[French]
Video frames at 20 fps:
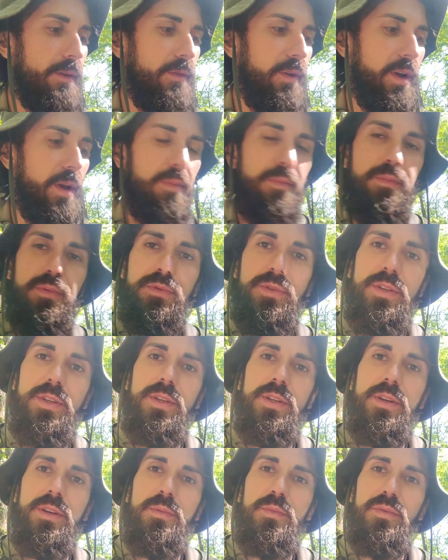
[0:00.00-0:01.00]
Voilà,
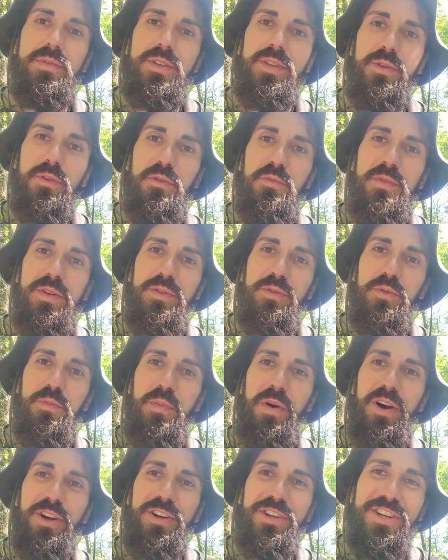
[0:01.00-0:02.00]
petit, euh, petit remède de
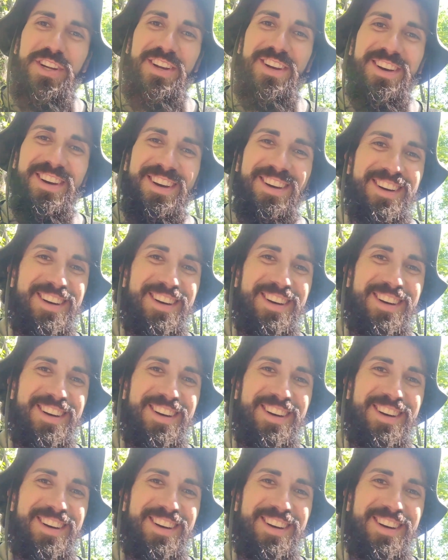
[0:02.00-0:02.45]
poche.